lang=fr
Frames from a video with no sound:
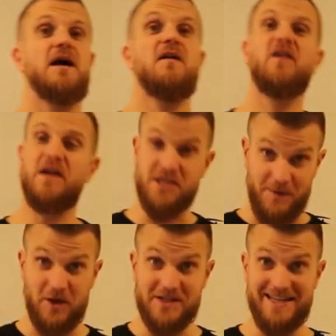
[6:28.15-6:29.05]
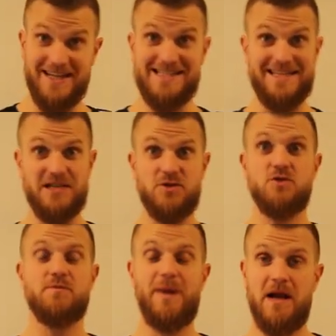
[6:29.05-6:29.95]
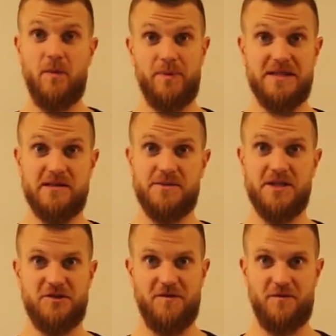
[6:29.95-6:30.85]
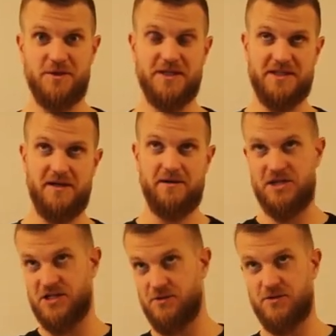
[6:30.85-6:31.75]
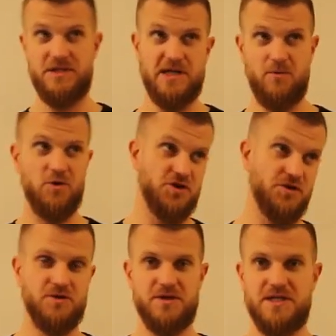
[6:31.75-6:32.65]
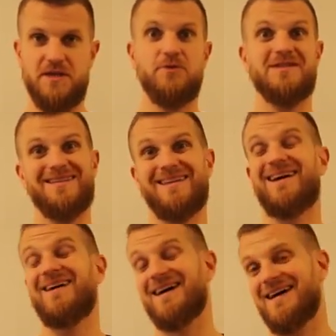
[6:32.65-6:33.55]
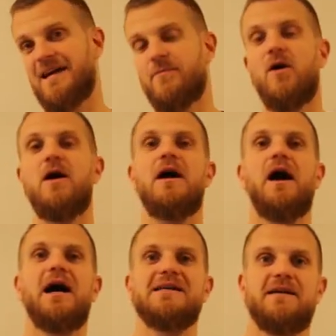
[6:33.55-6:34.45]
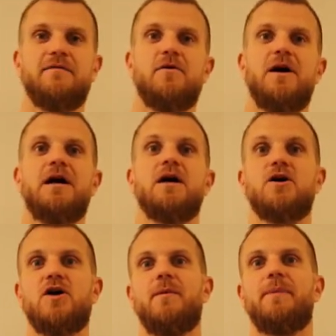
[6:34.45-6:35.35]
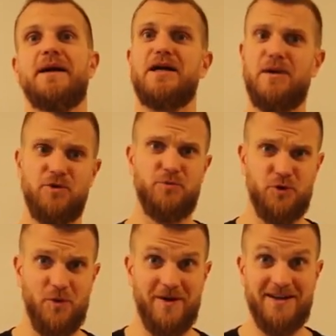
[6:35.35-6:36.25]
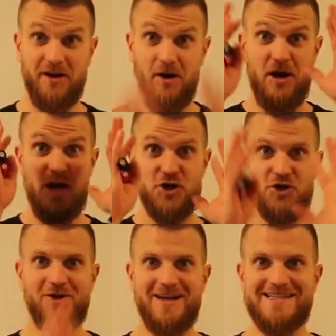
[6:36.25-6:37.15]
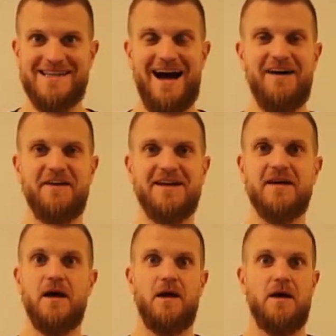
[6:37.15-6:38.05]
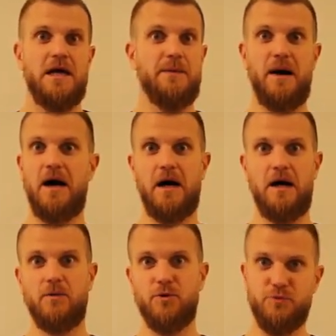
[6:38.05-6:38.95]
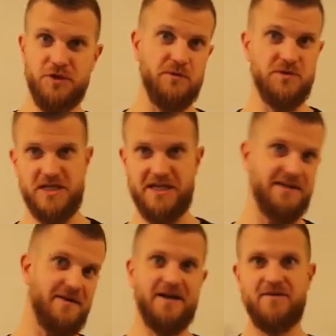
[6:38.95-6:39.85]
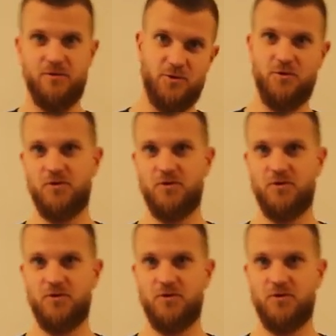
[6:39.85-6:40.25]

Voilà, j'espère que ça t'aide cette astuce, mets-la en place comme ça tu vas pouvoir dire tiens, j'ai utilisé un mot, j'en ai utilisé deux, ça t'aidera réellement à savoir comment parler, comment ne plus tromper avec les temps. Je te laisse avec eh ben une petite musique qui va arriver tout